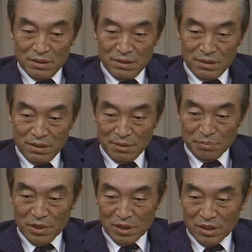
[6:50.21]
그
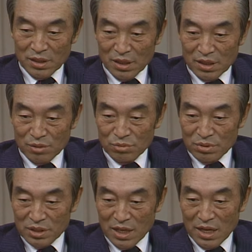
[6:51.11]

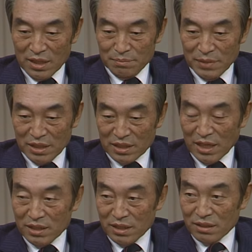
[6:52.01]
껍데기하고 그 알맹이
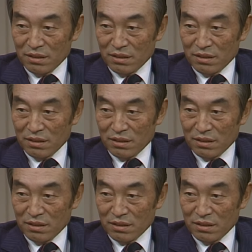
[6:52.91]
사이에